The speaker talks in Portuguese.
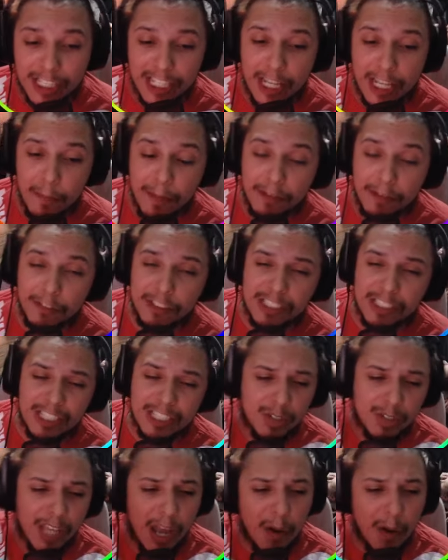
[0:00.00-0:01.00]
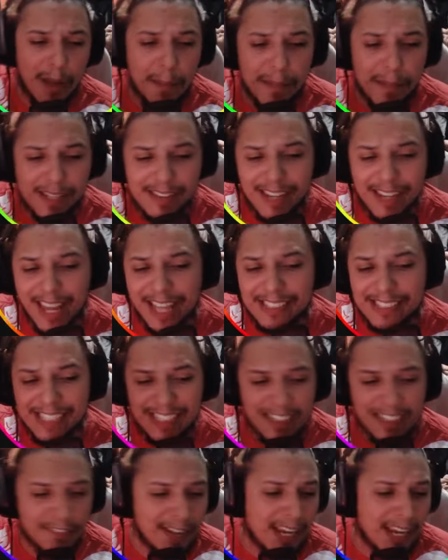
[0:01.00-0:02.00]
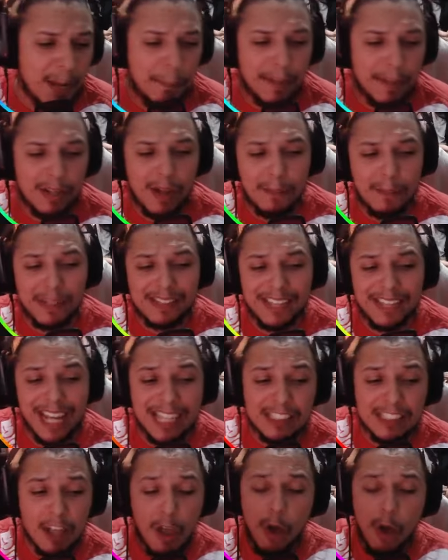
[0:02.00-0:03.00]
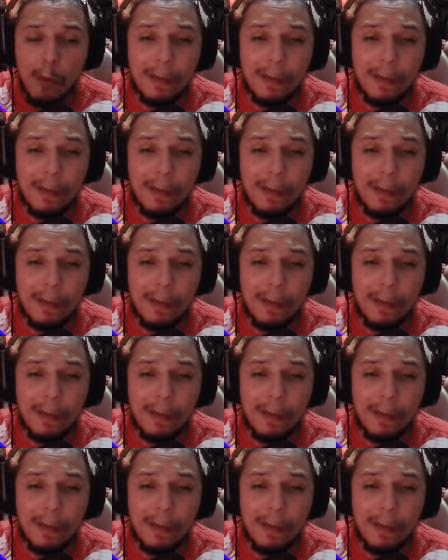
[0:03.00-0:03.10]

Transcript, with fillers: aqui para vocês o que é a Web 3, ainda vale a pena a Web 3,